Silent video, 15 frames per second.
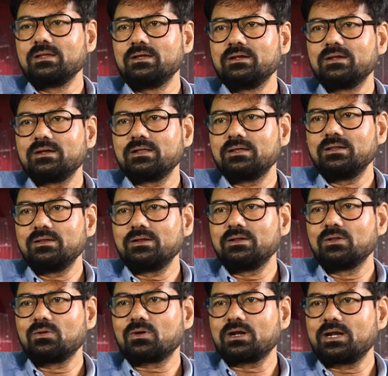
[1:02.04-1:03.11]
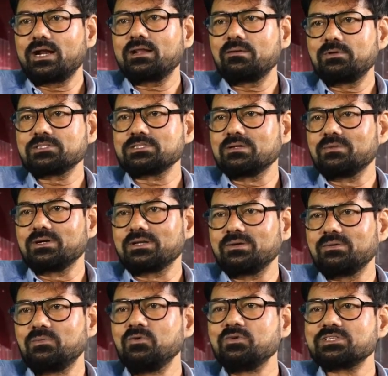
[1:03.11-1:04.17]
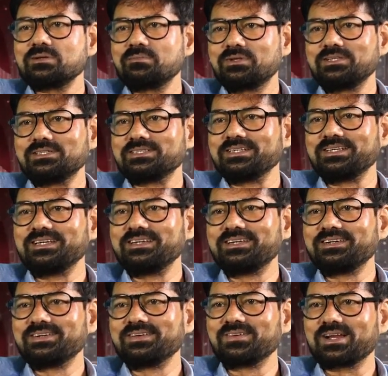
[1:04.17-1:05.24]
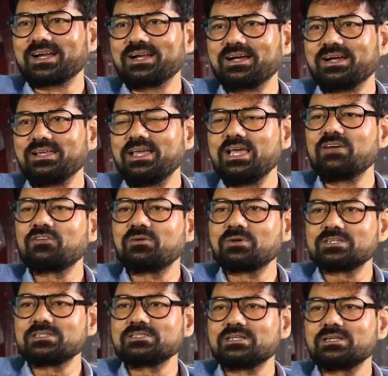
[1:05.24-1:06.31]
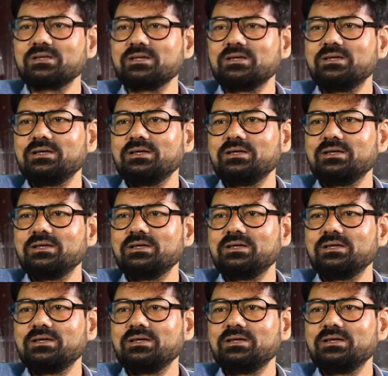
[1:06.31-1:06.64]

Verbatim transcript: ఏంటంటే నేను ఒక డేటాబేస్ అనమాట మూవీకి సంబంధించి ఒక రకంగా ఏ ఇన్ఫర్మేషన్ సరే